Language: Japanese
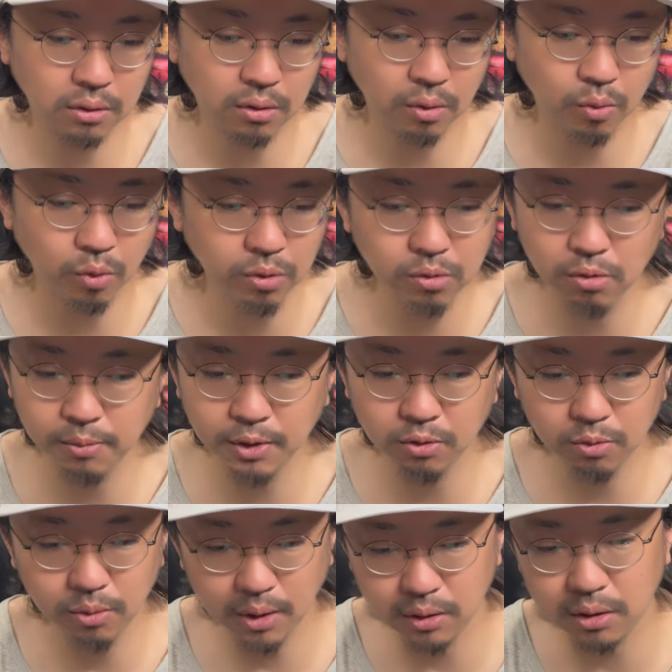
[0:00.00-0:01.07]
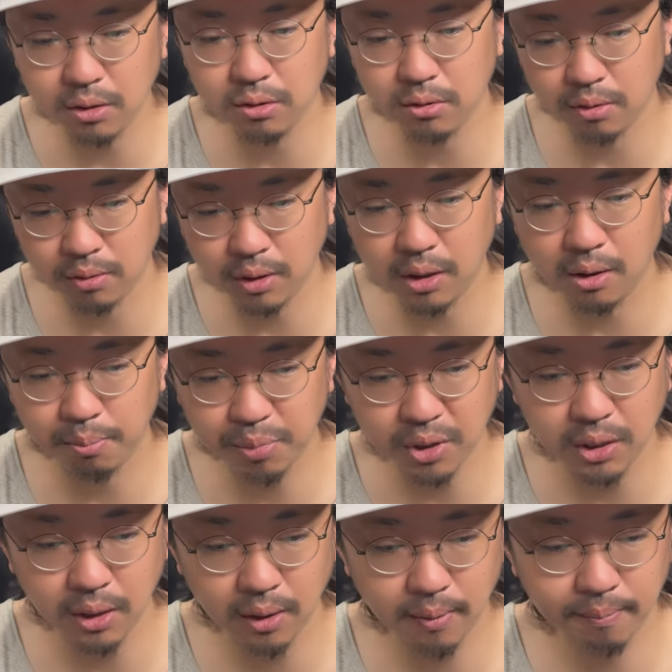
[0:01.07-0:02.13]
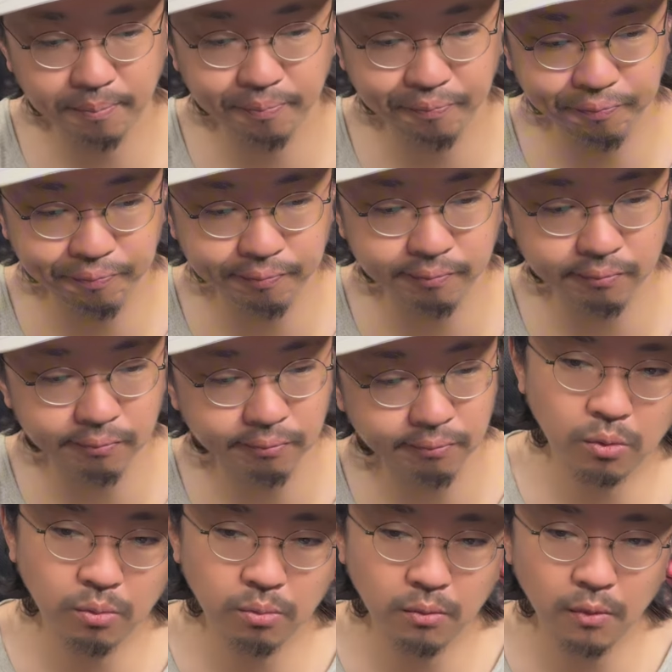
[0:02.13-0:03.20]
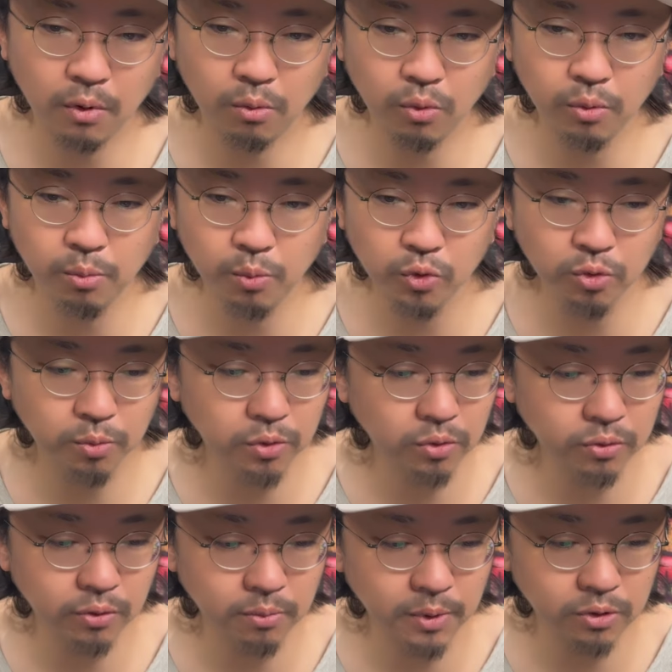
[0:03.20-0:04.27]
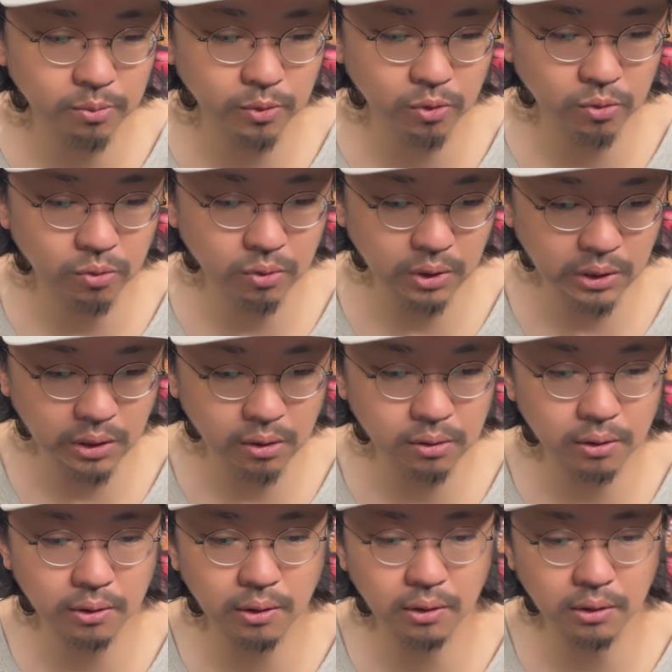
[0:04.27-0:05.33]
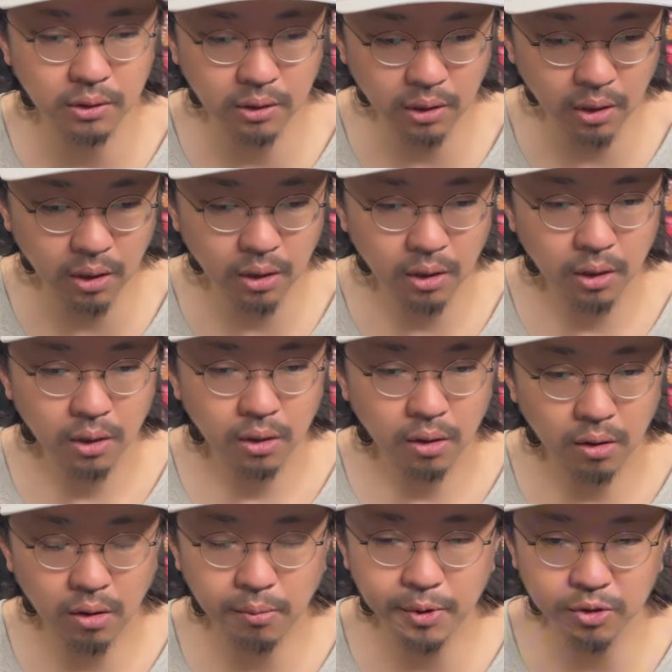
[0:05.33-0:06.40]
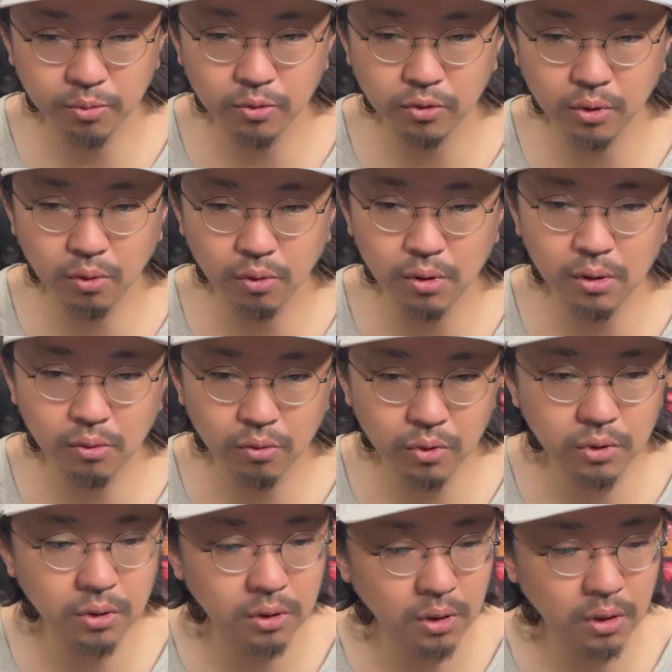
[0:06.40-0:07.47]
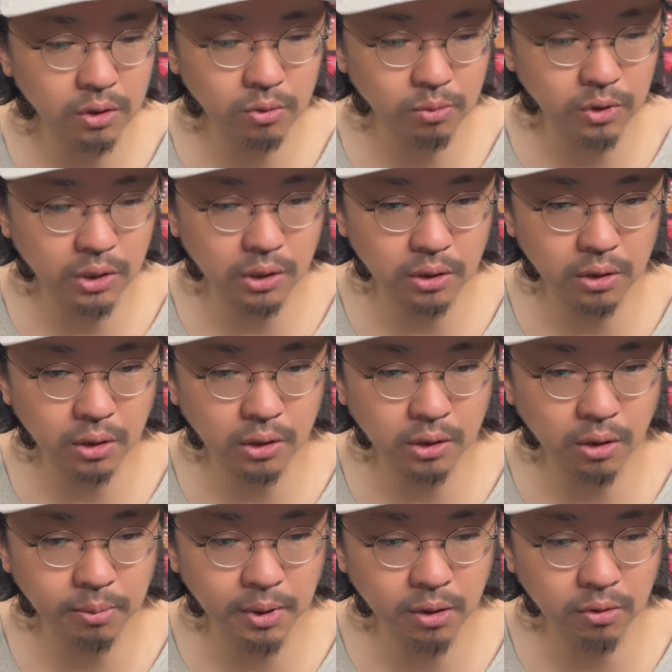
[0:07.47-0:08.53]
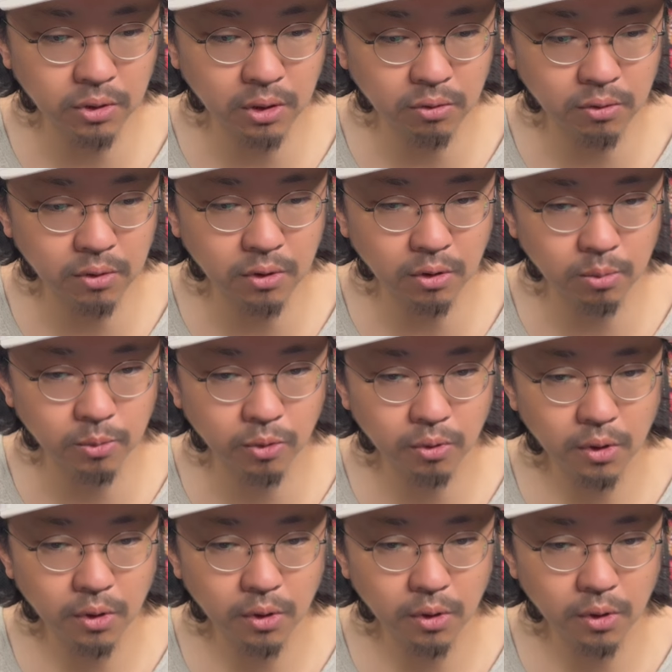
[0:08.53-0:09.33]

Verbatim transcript: こういうコメント嬉しいっすよねやっぱりうん俺ももともとその松本の人間じゃないんでねあ松本ってご飯美味しいなと思って何気に食べ歩いてるんですけども